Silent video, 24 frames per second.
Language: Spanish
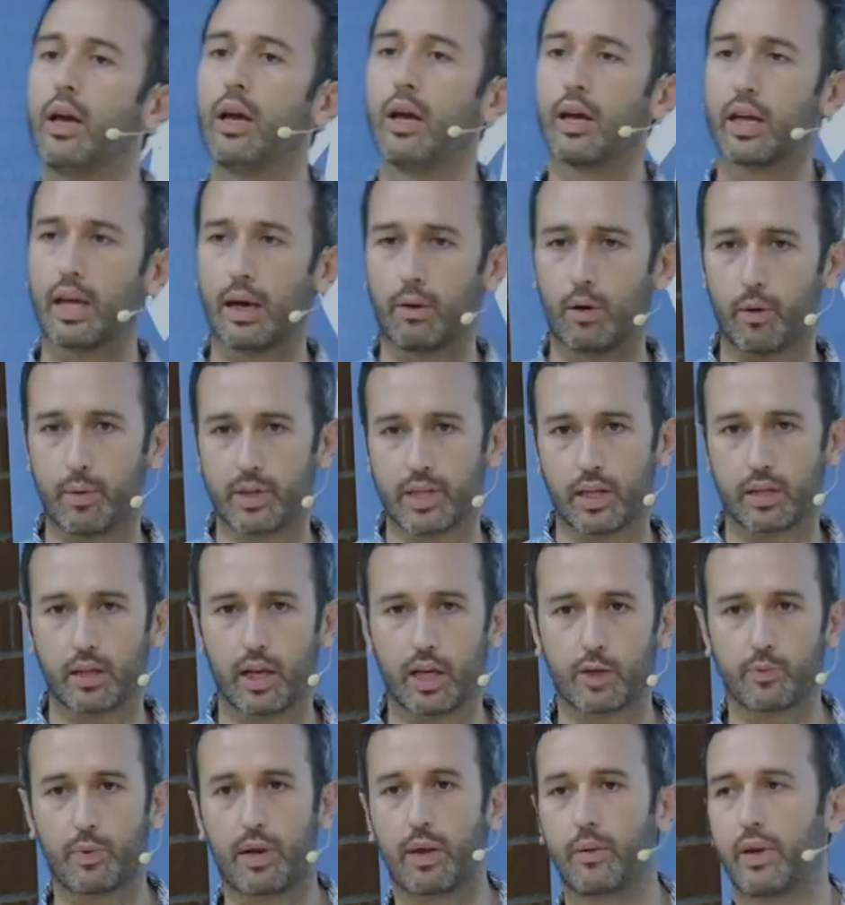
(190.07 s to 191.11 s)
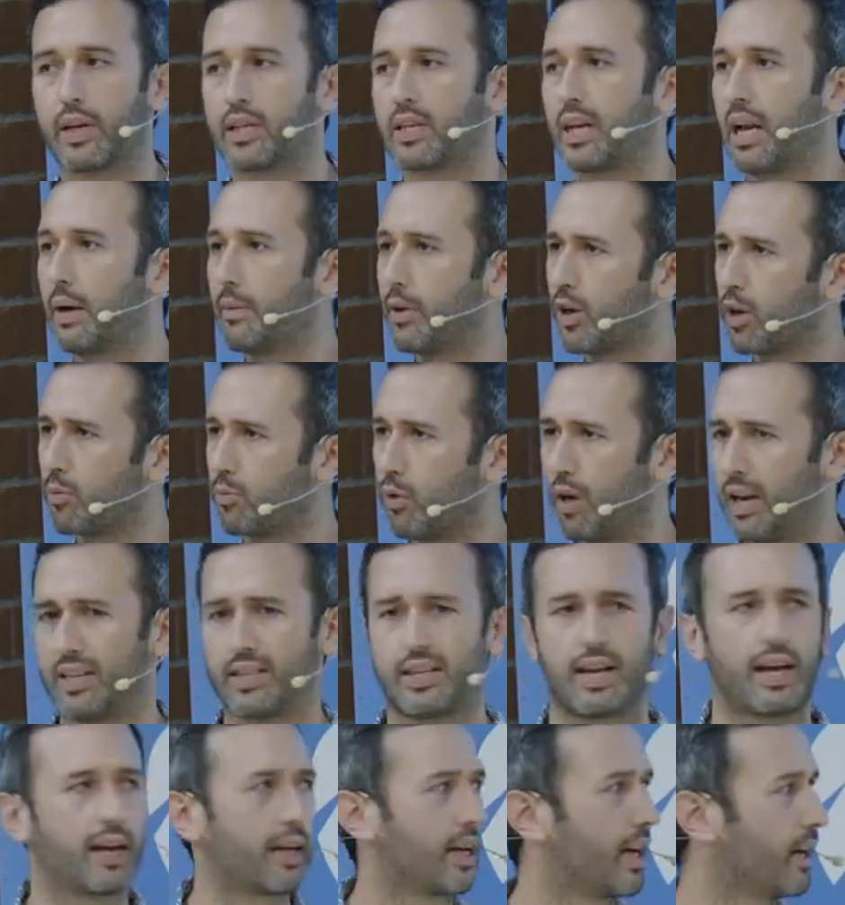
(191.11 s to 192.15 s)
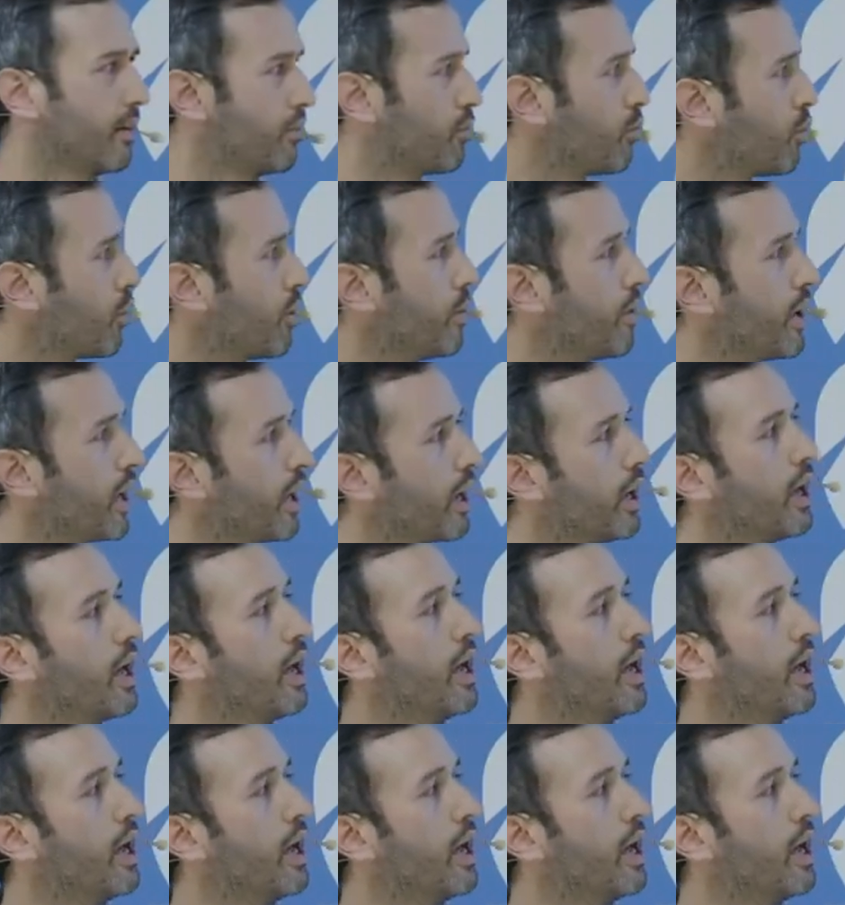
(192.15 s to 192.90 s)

que habló bastante de las palabras clave, cómo las saca muy bien